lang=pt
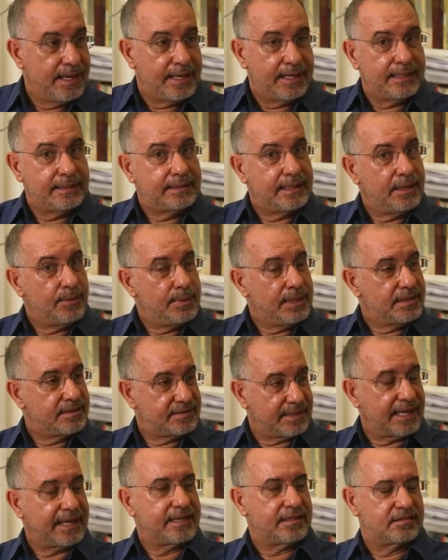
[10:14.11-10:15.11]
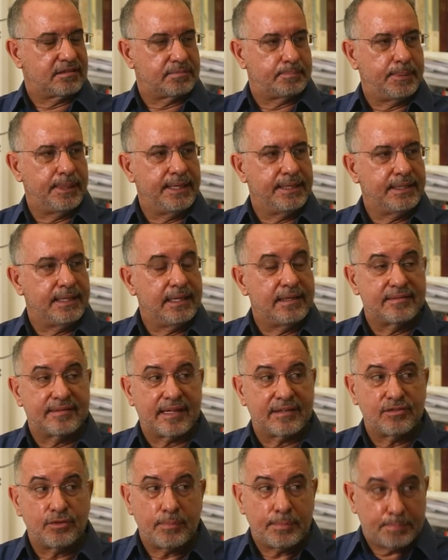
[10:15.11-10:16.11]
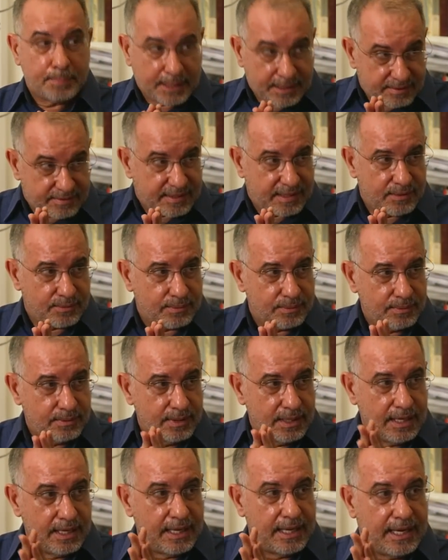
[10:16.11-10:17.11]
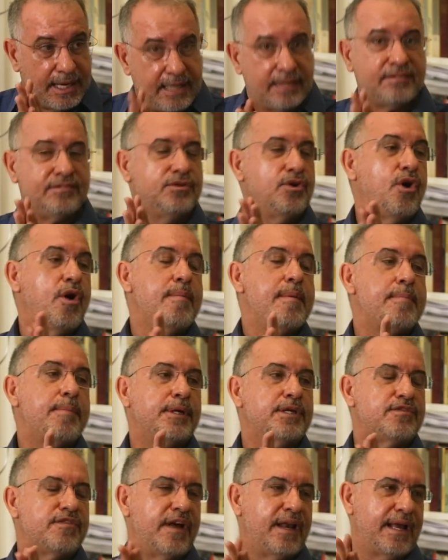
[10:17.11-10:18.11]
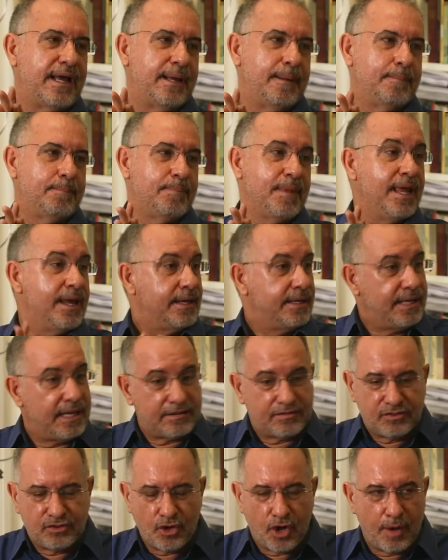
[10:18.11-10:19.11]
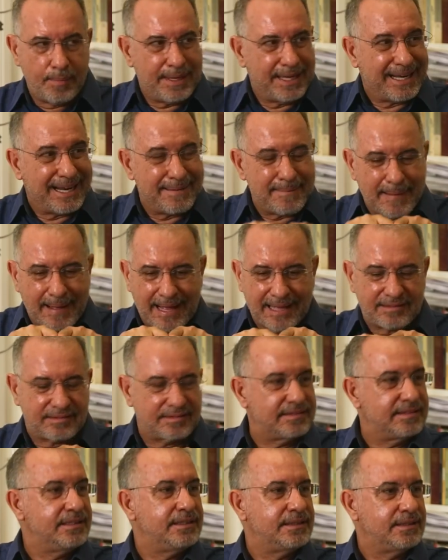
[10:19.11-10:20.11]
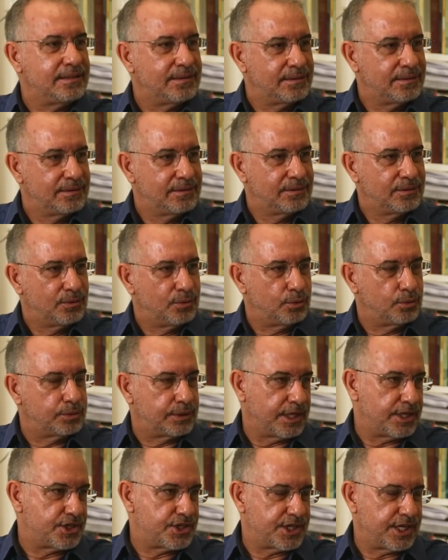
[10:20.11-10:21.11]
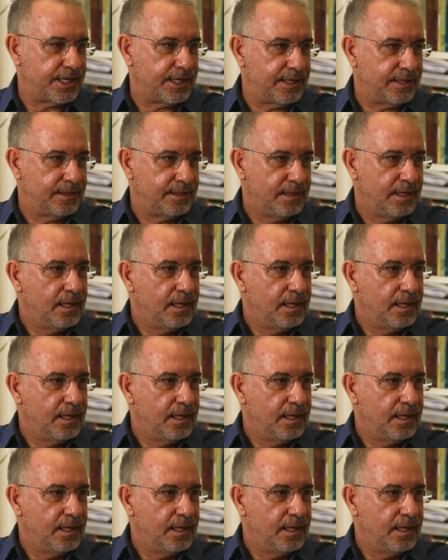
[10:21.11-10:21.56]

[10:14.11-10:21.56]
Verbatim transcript: Então, ele está na Espanha, ele está sob pressão. Esse homem pode falar. E esse homem era assim com o Teixeira.